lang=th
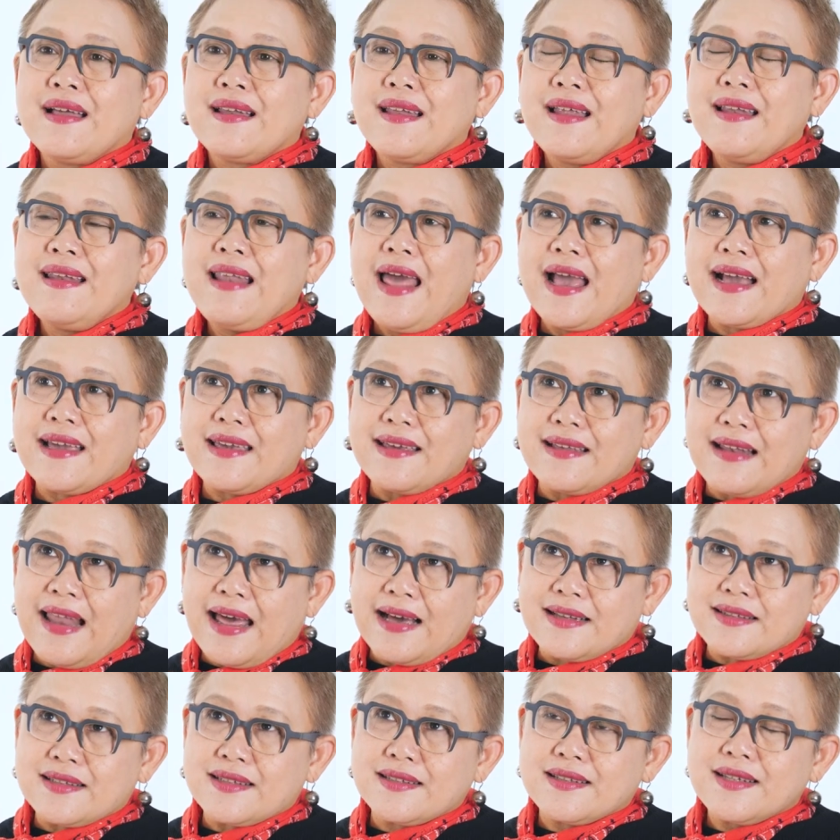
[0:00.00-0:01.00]
และแหล่งอีกแห
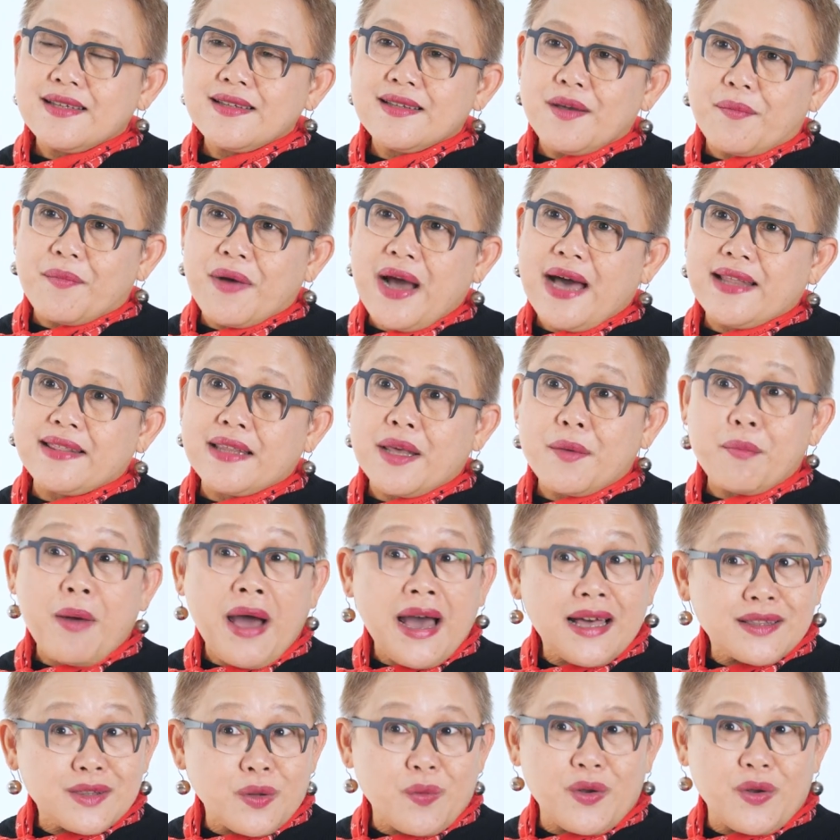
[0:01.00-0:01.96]
ล่งหนึ่งที่สำคัญในภาค